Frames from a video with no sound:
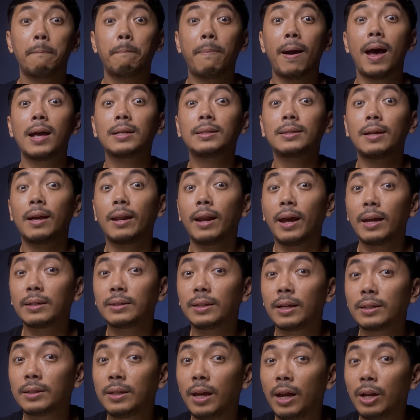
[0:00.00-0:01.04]
Pasar
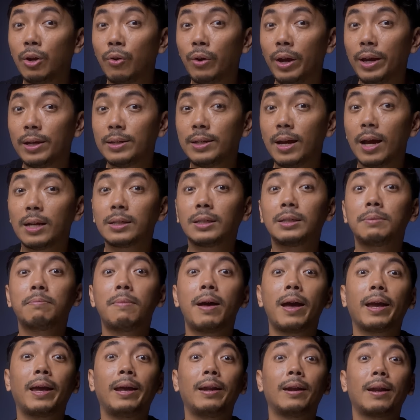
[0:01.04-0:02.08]
SSD Indonesia
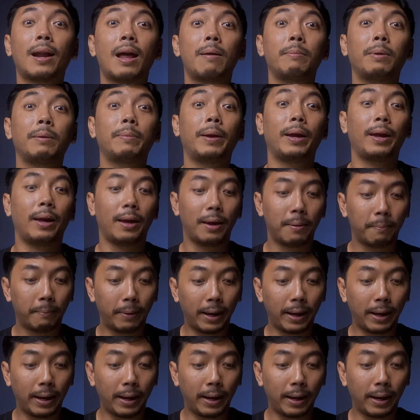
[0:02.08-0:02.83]
semakin rame bre.